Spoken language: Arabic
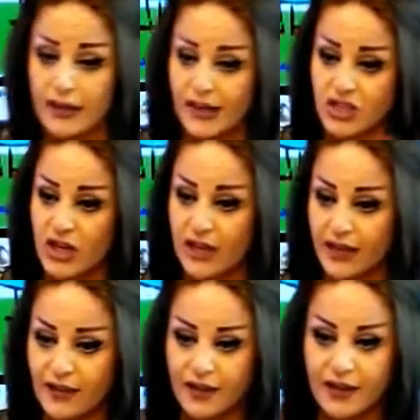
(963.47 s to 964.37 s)
شغله
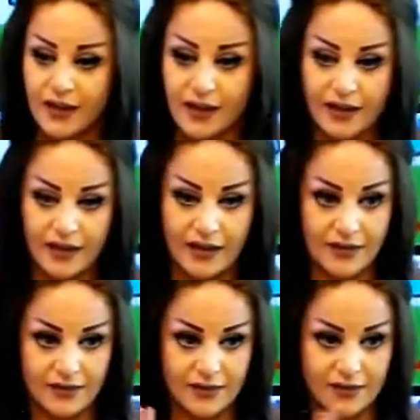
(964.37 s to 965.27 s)

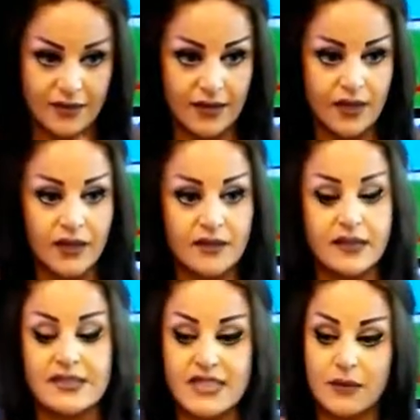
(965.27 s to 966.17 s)
آه،
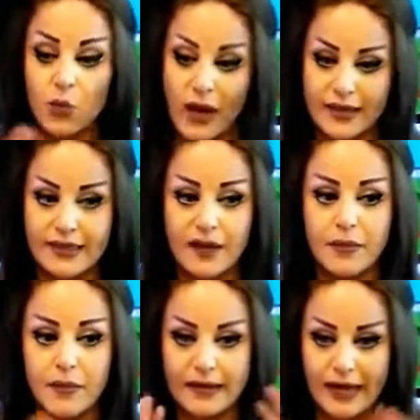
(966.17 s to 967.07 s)
تنظيم وقتنا
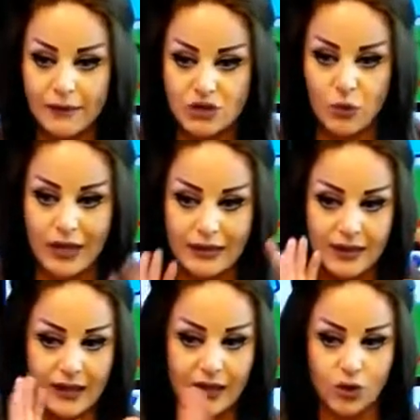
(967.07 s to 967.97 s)
ببرنامج محدد
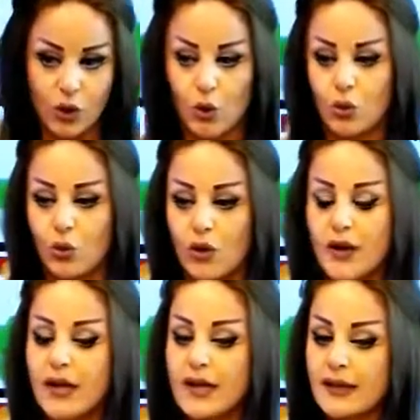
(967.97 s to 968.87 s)
لهدول الحقوق
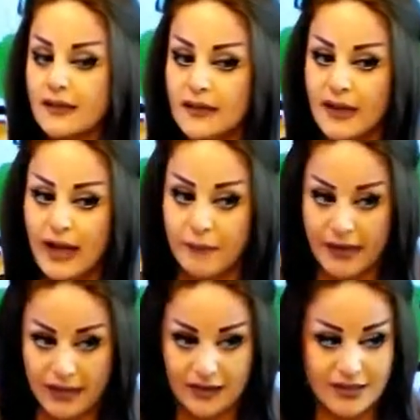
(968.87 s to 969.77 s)
حبينا
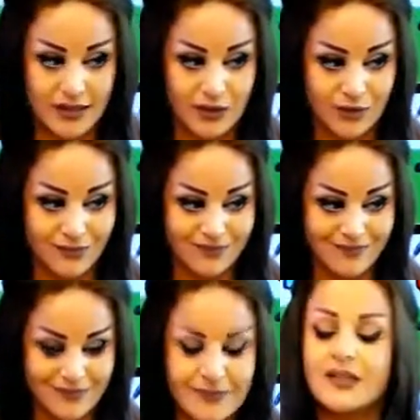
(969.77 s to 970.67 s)
الدرس اليوم؟ آه.
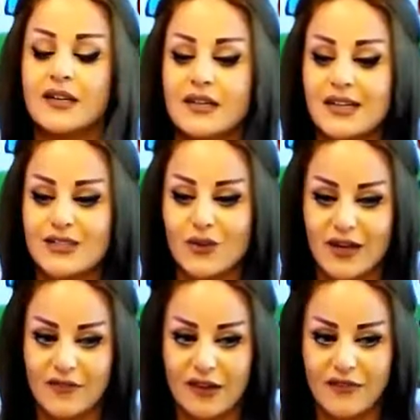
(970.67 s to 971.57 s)
طيب يعطيكم الف
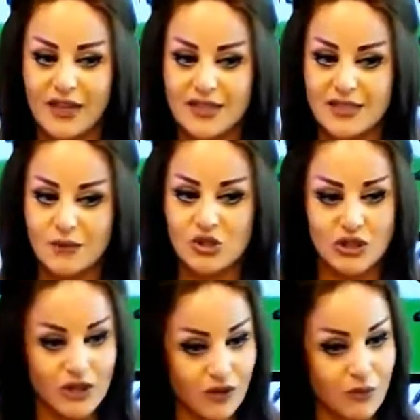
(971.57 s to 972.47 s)
عافيه انسه
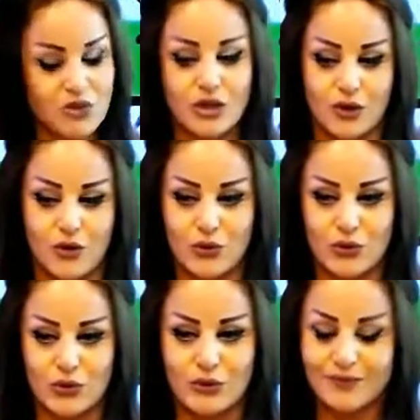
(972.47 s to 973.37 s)
وبتشكركم بتشكر حضوركم
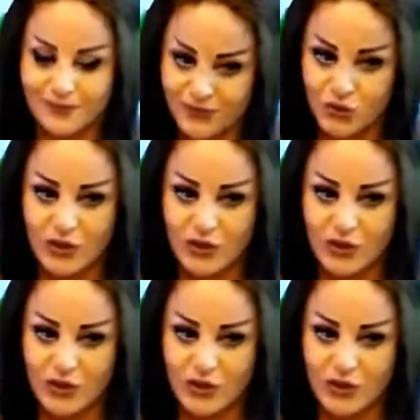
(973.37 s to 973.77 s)
شكرا